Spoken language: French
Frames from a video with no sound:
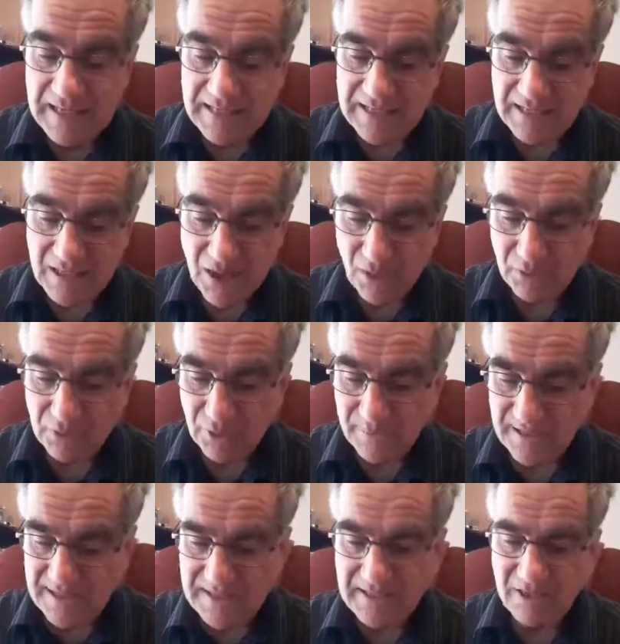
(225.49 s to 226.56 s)
Seigneur, on te
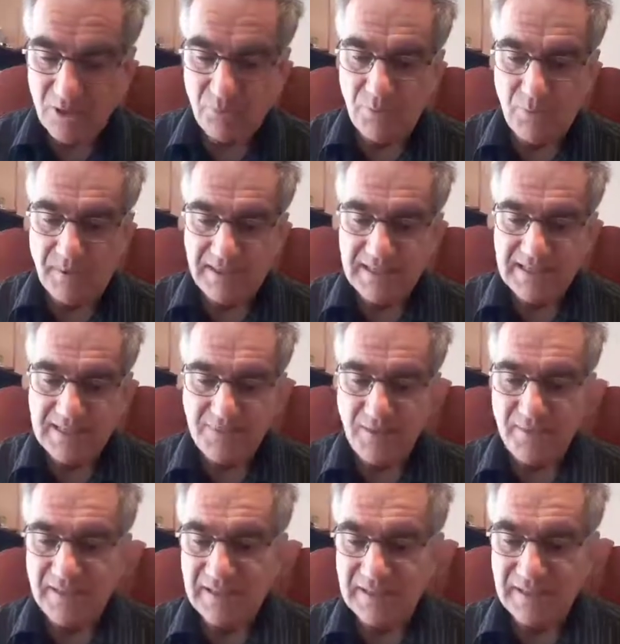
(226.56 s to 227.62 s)
remercie qu'on peut prendre ces
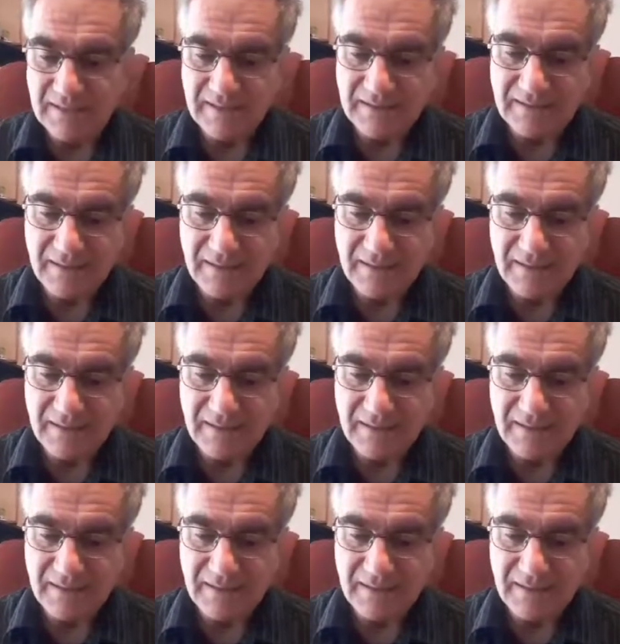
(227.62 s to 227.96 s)
moments dans